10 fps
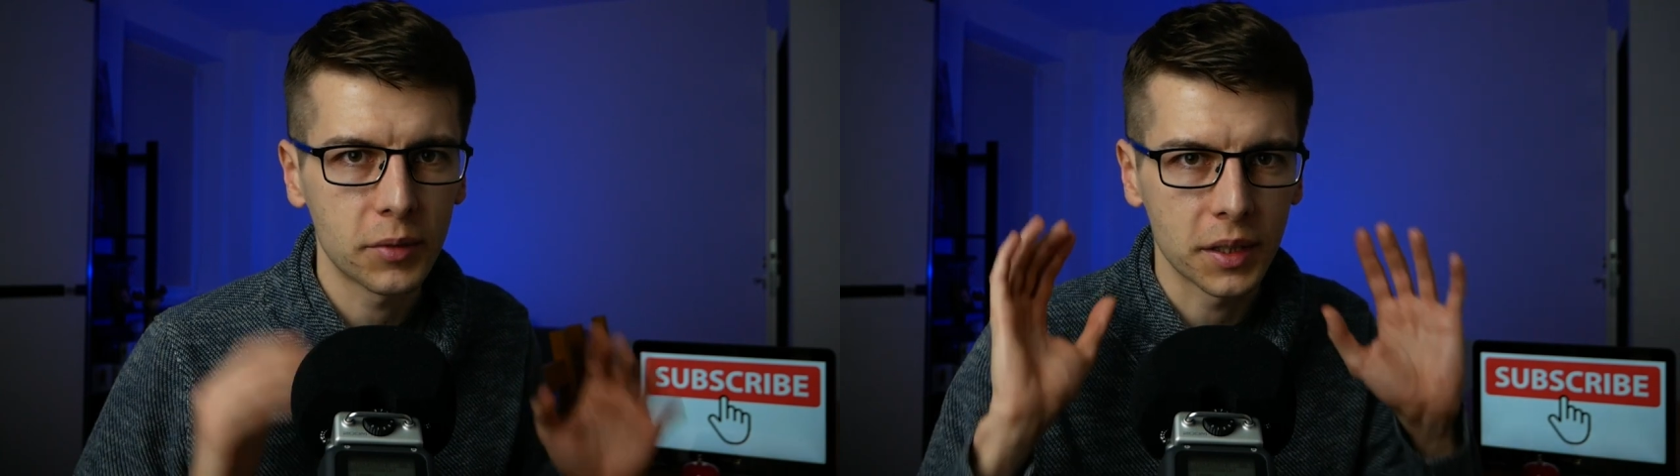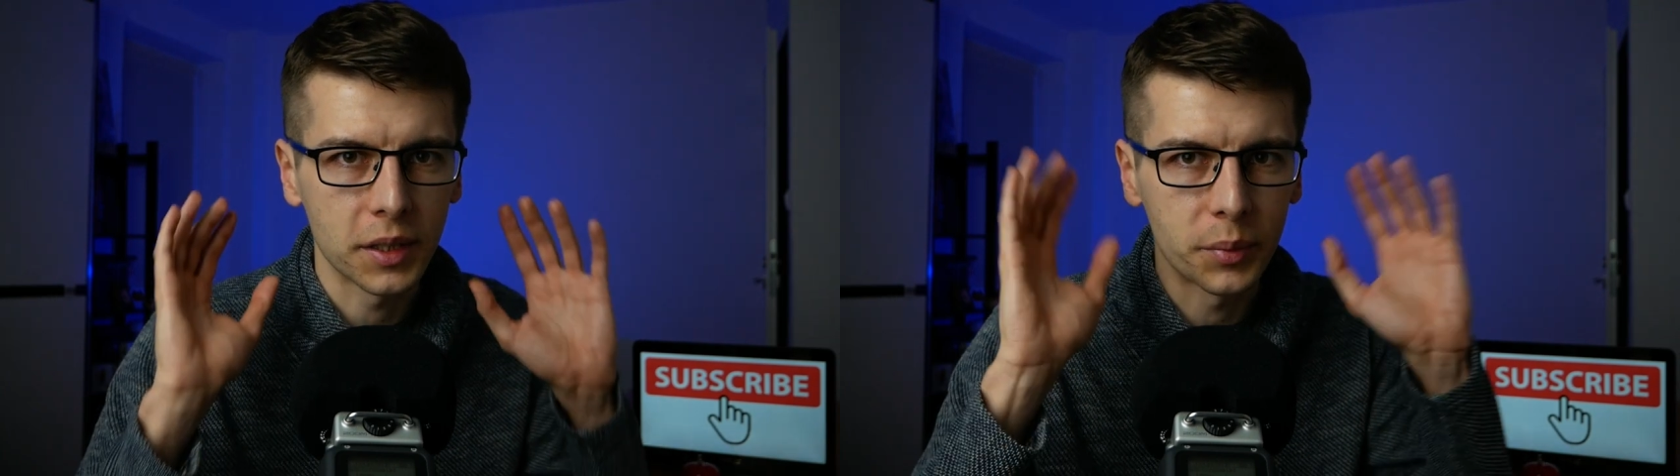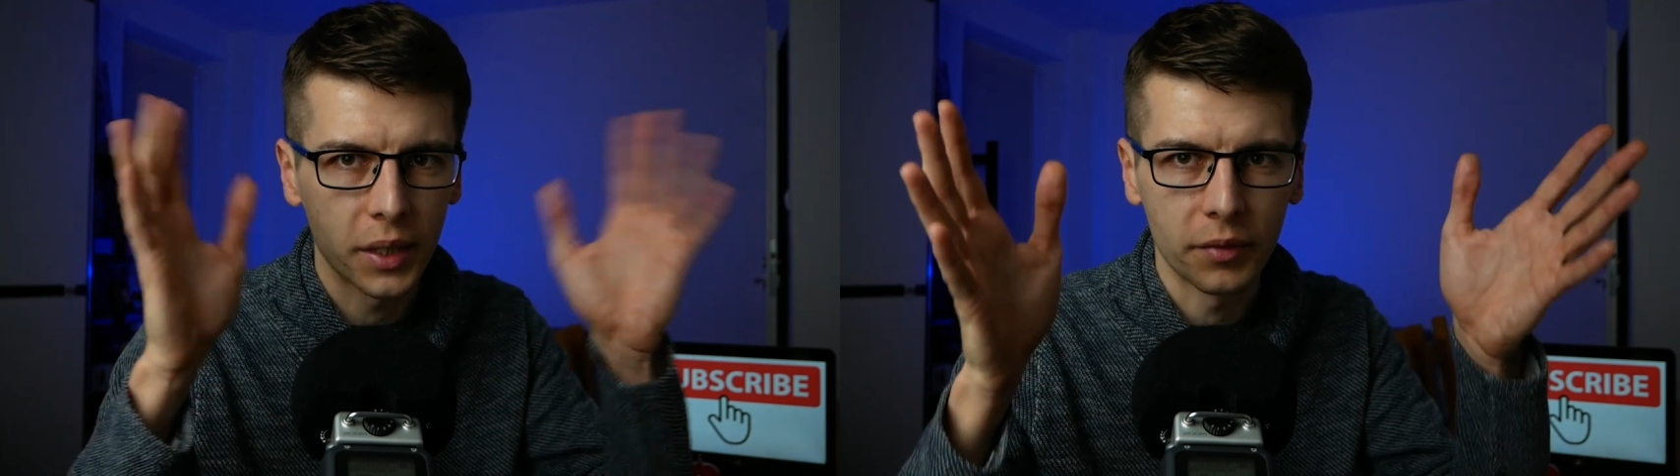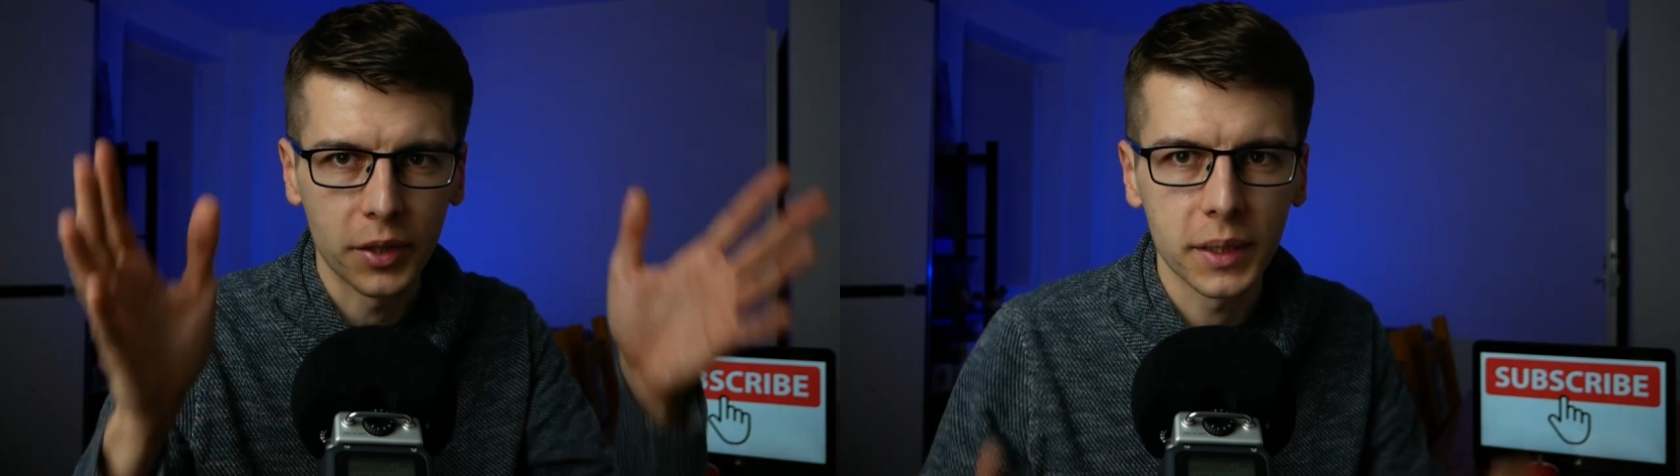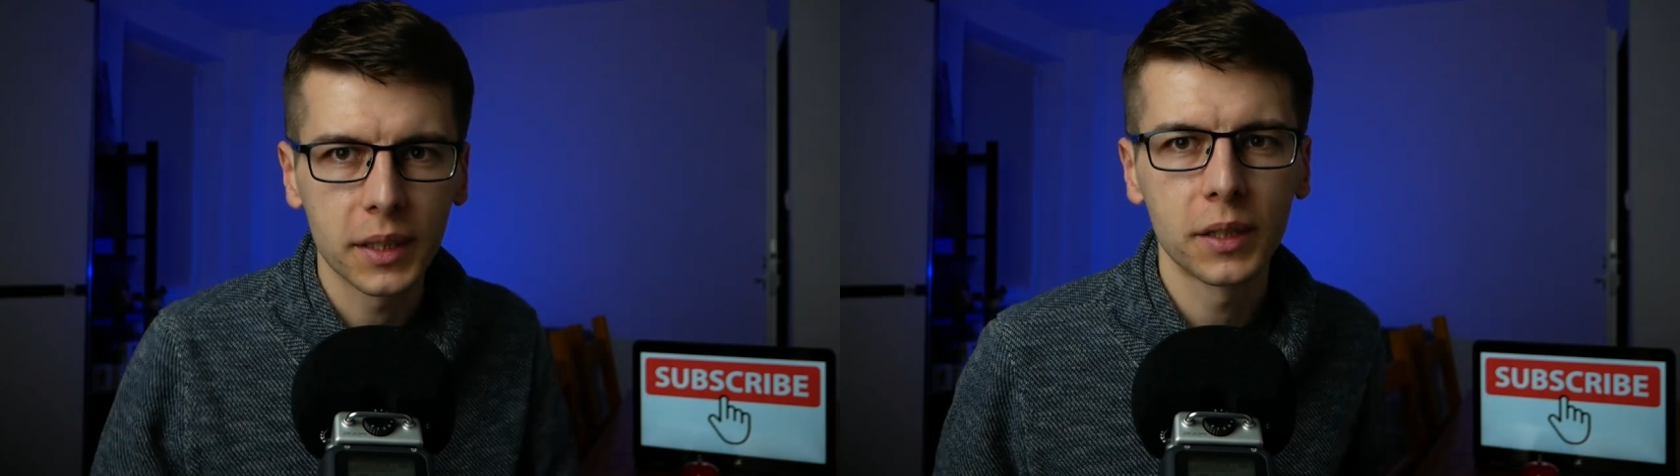Właśnie się
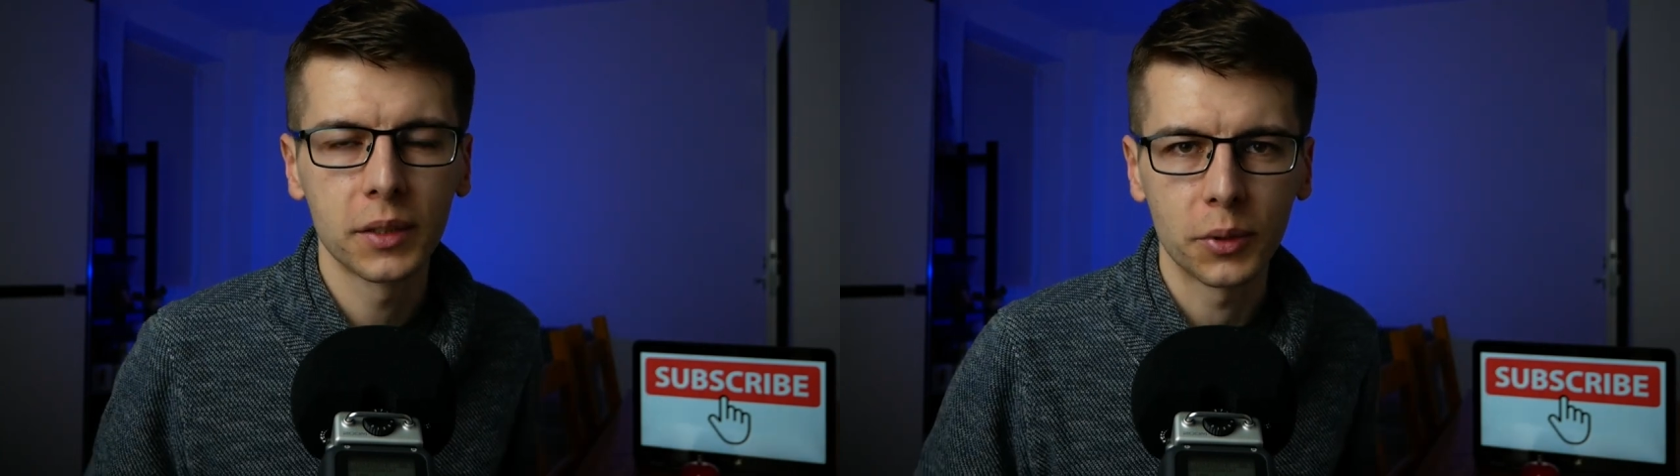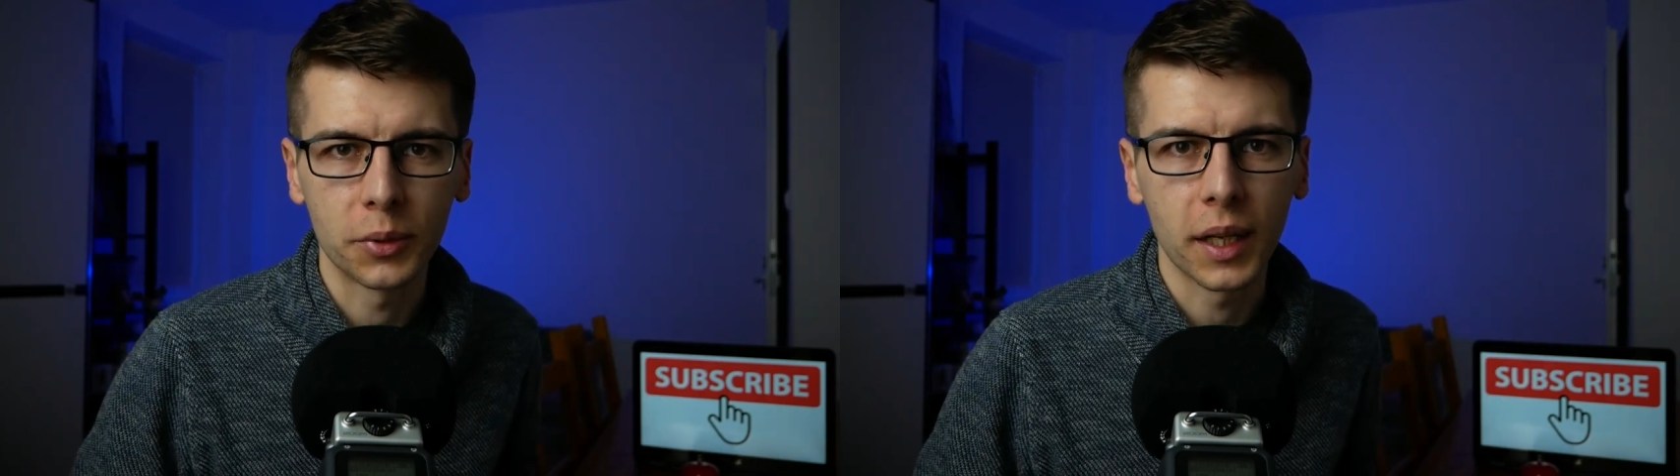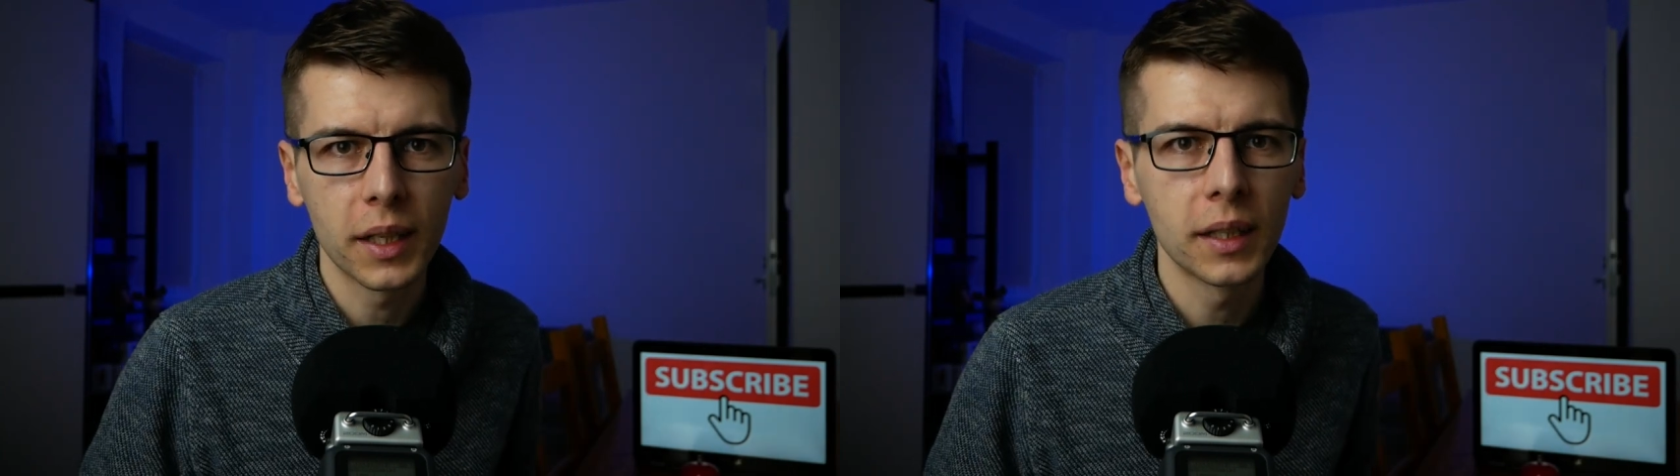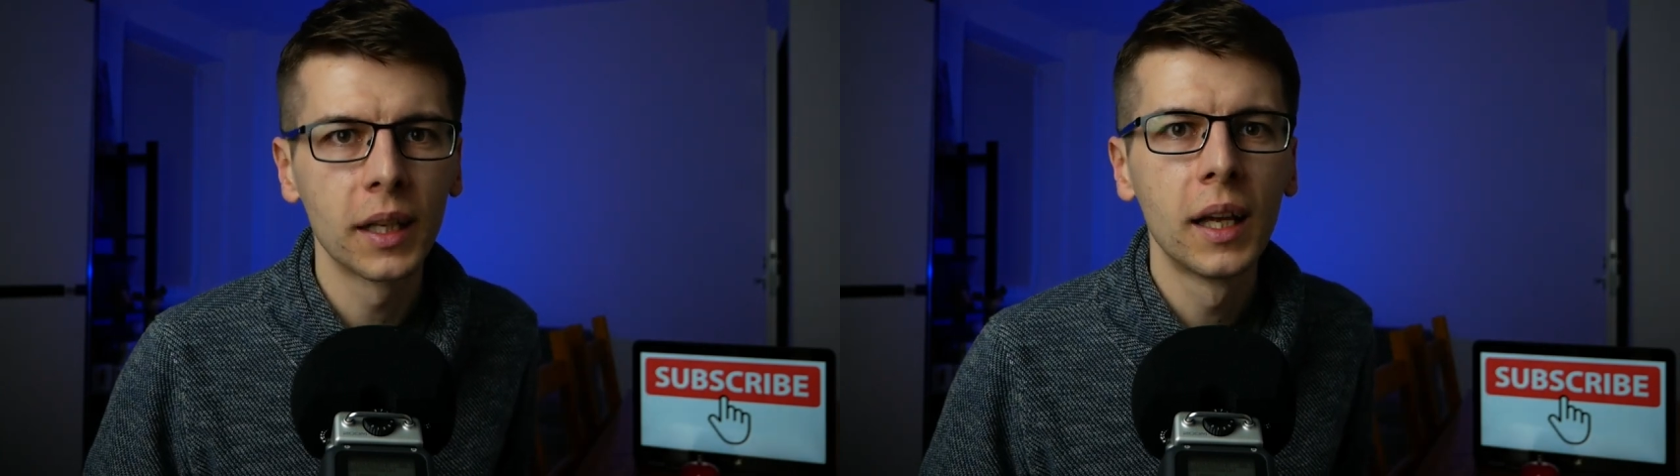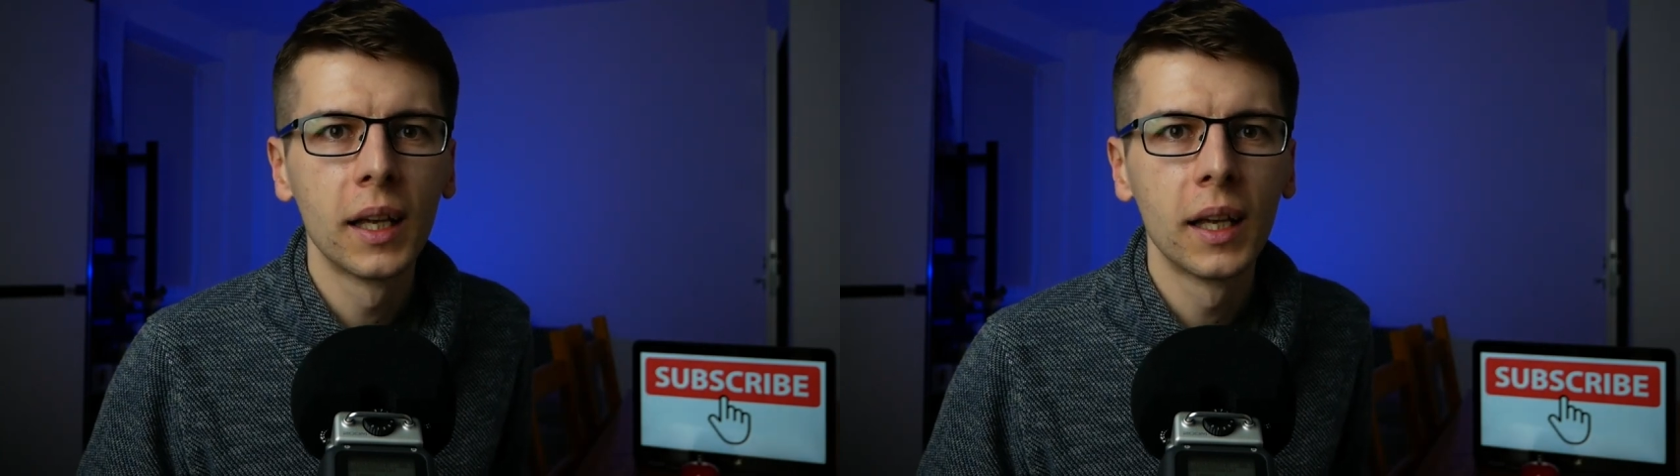pojawiły tutaj